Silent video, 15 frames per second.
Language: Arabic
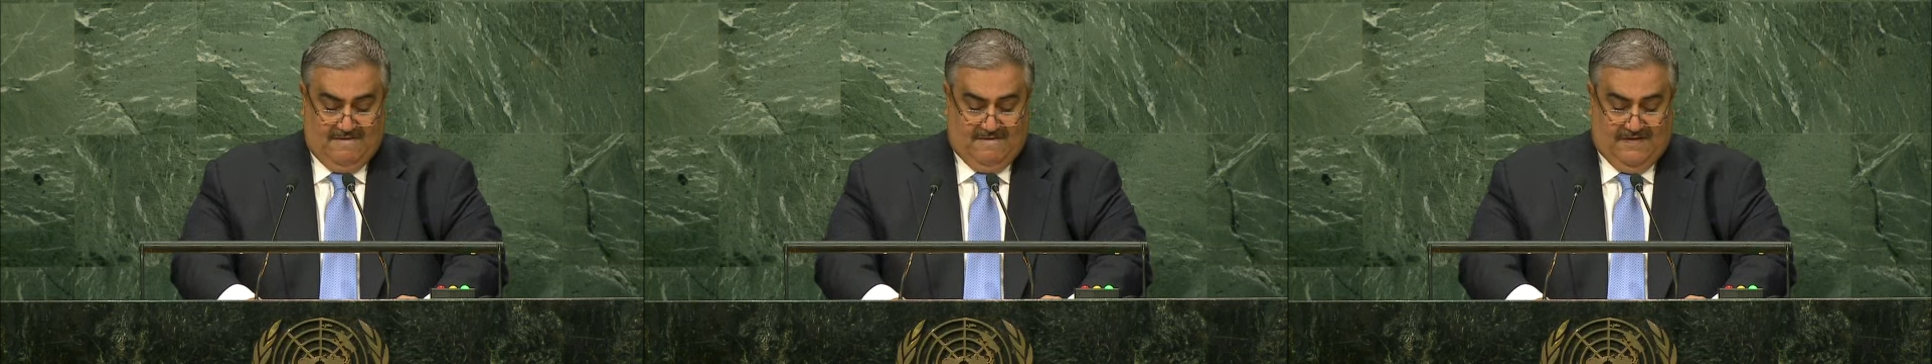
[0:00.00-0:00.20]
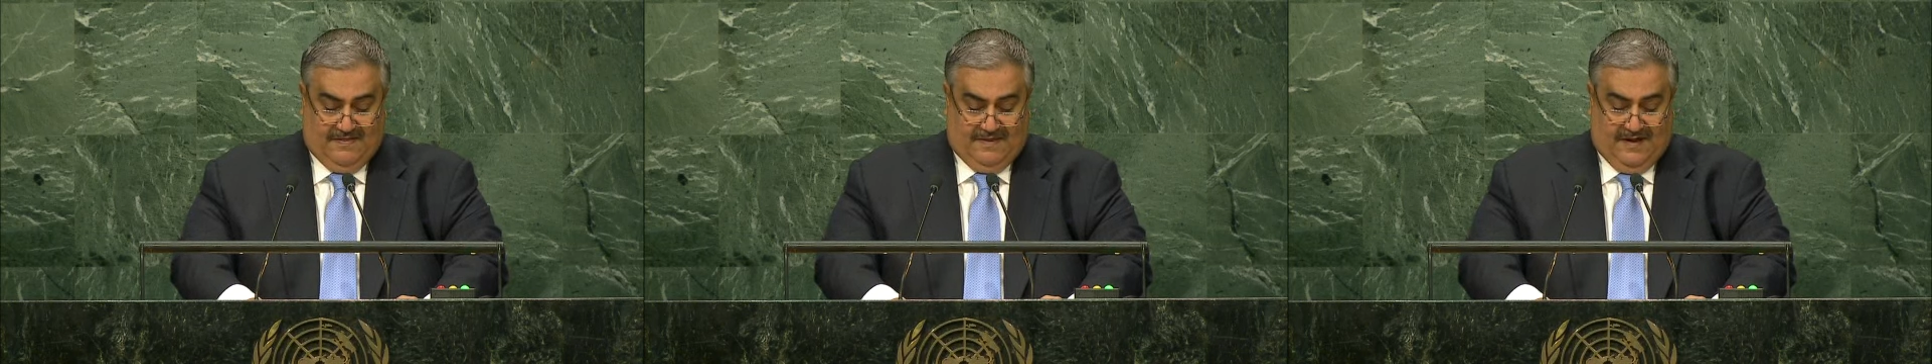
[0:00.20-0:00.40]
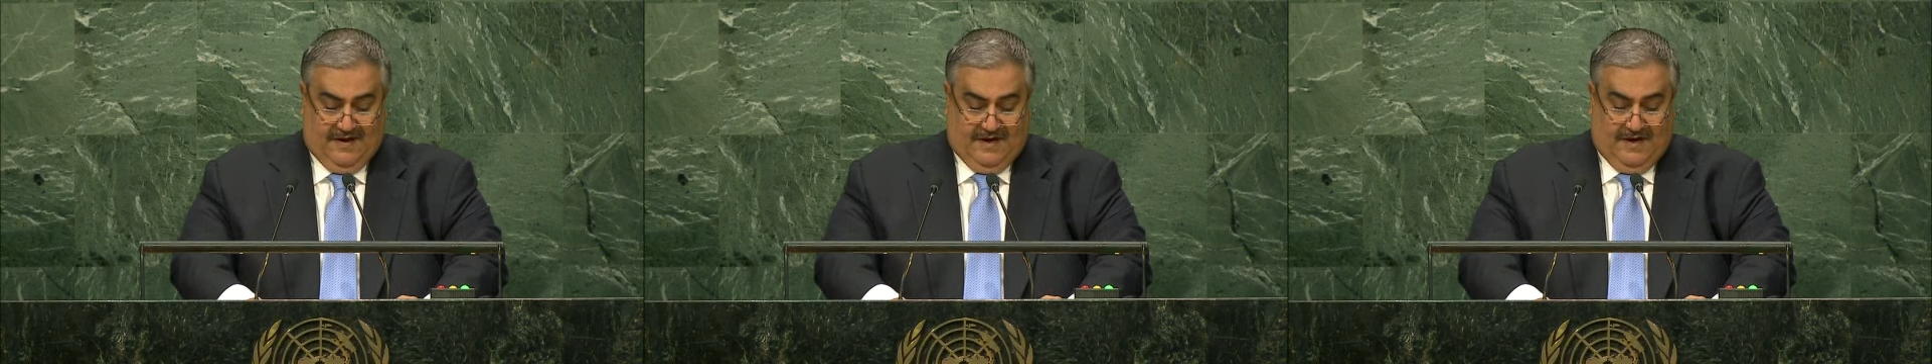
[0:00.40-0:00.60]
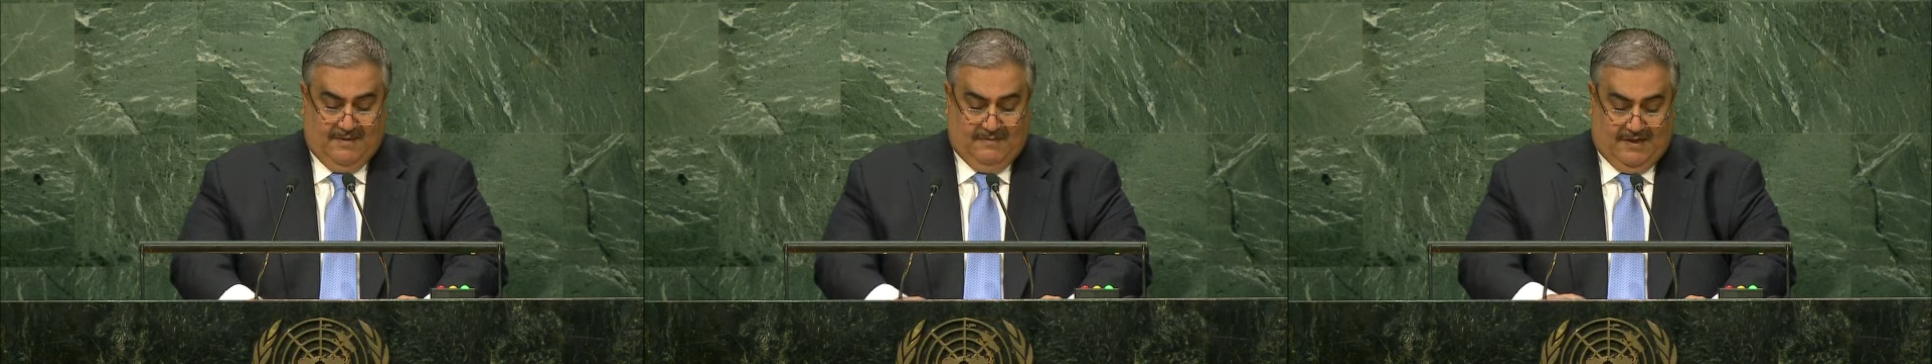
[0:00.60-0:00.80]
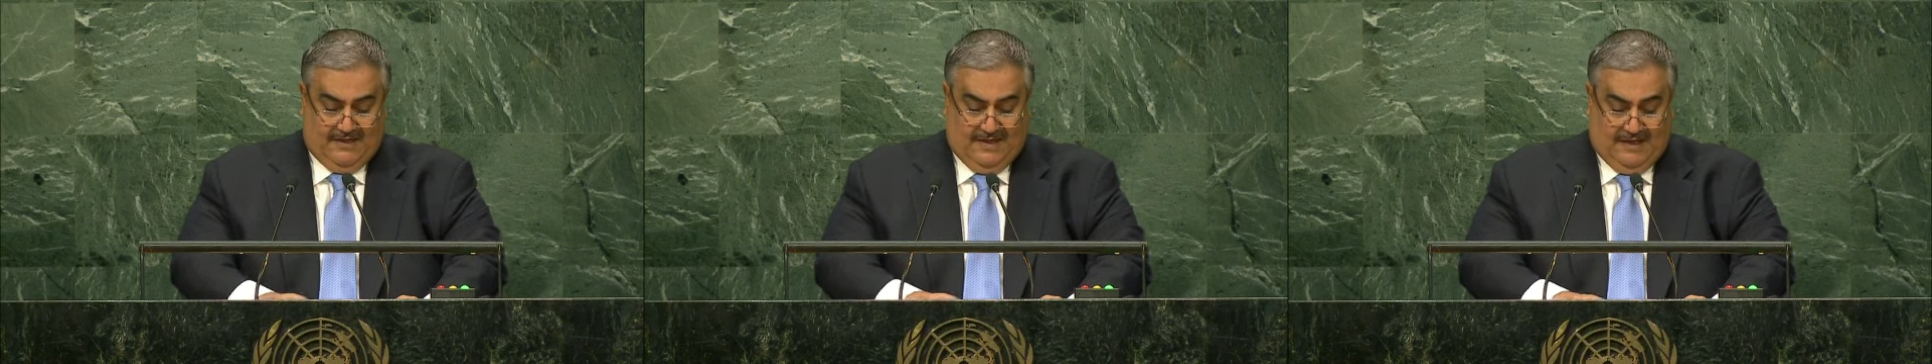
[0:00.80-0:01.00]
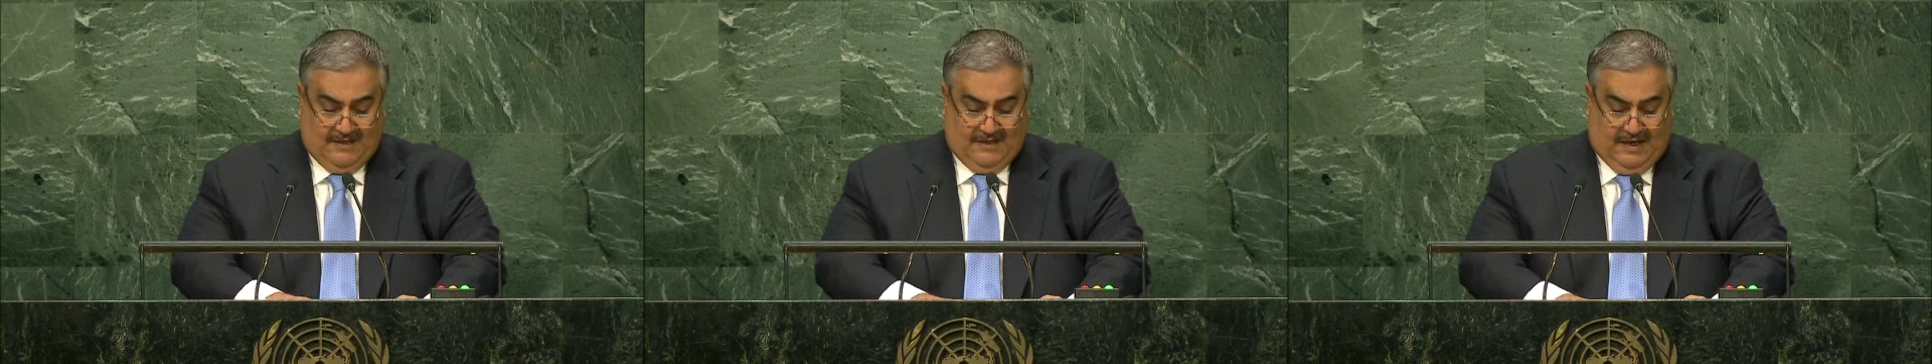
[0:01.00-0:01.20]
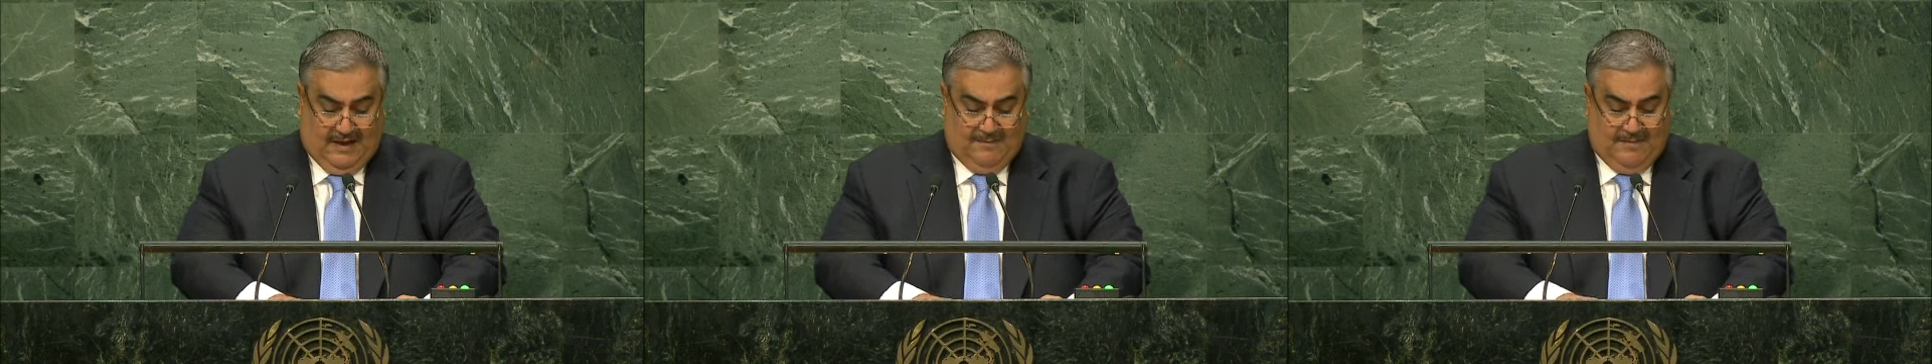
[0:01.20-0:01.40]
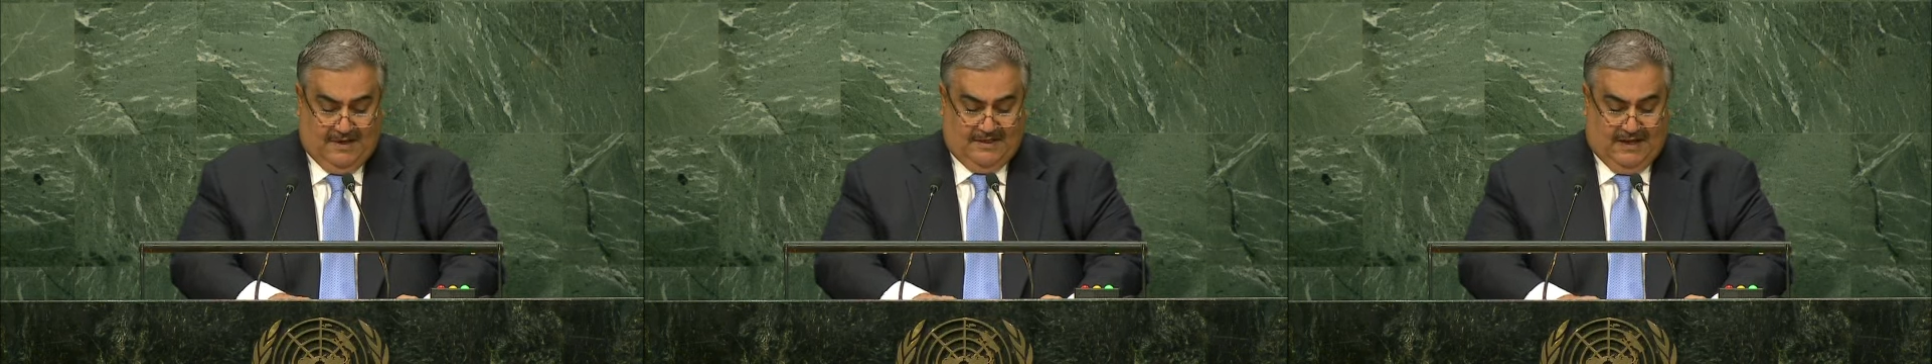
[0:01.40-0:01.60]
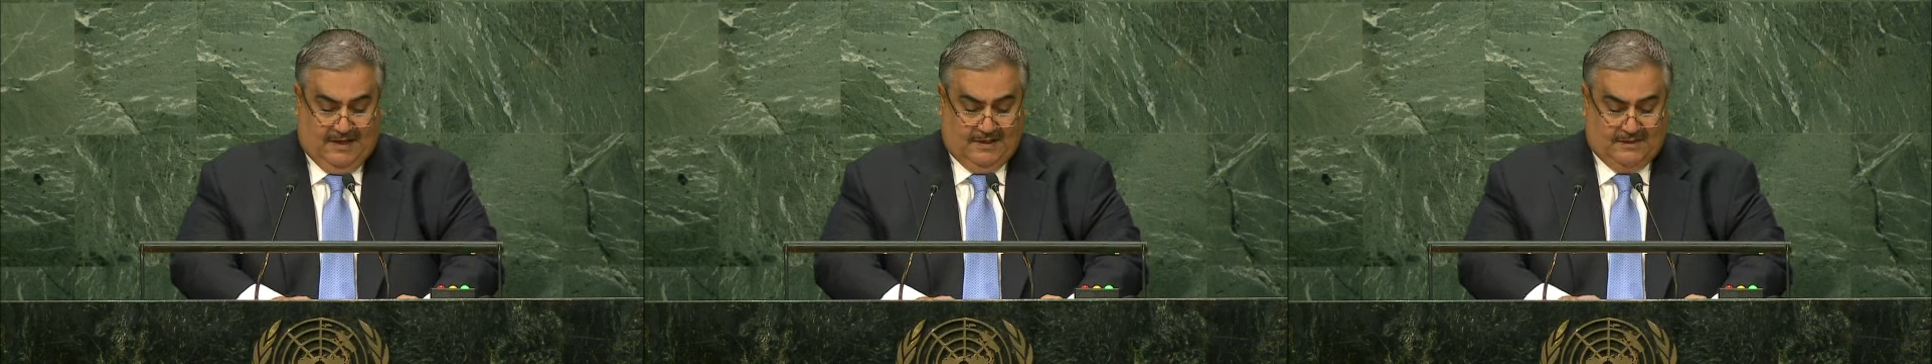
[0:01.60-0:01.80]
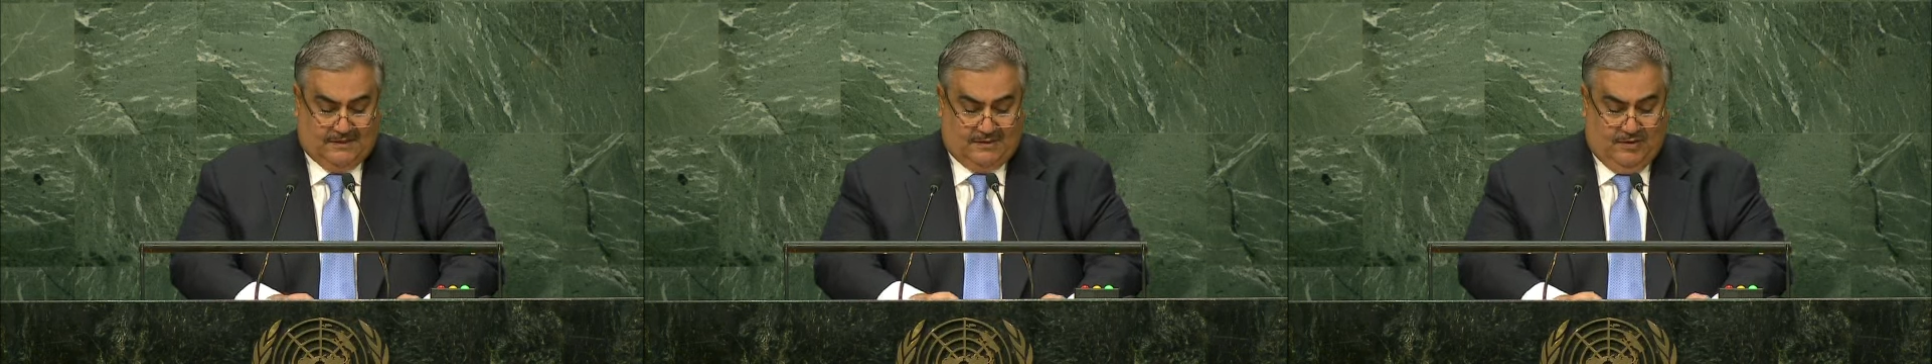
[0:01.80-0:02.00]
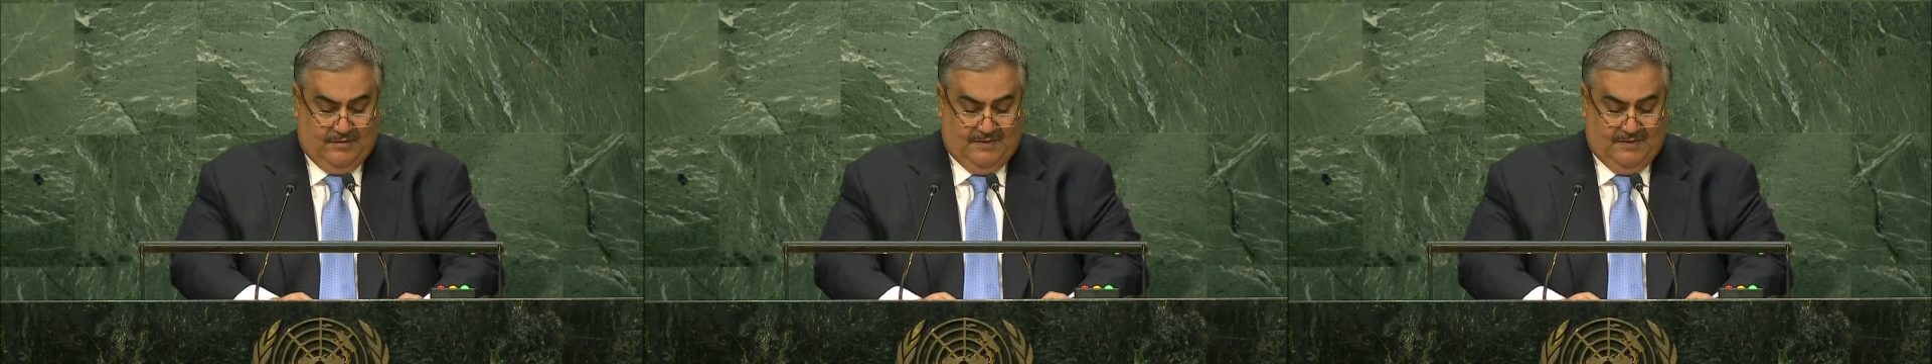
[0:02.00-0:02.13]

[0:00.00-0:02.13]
فضلا عن ما عما تعكسه